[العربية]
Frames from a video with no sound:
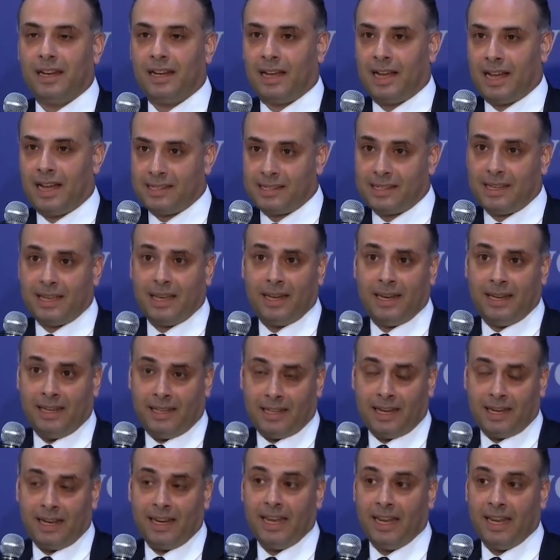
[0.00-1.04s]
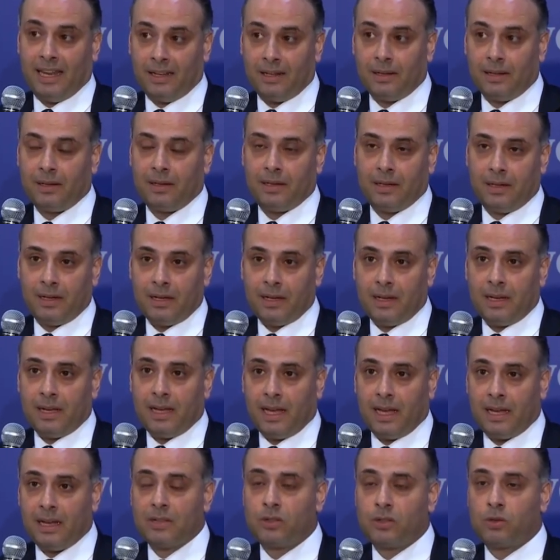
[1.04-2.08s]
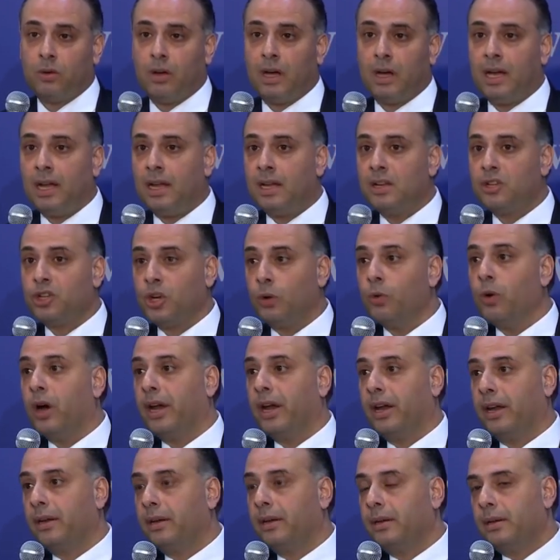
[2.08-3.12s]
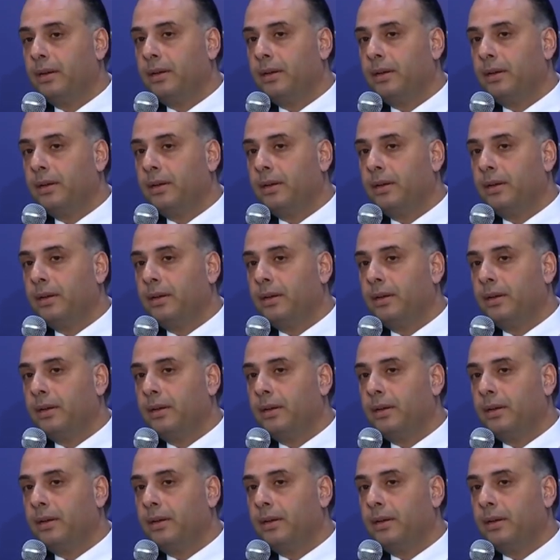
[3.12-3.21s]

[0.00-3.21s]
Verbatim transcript: عسكريتريا هذا سؤال جوهري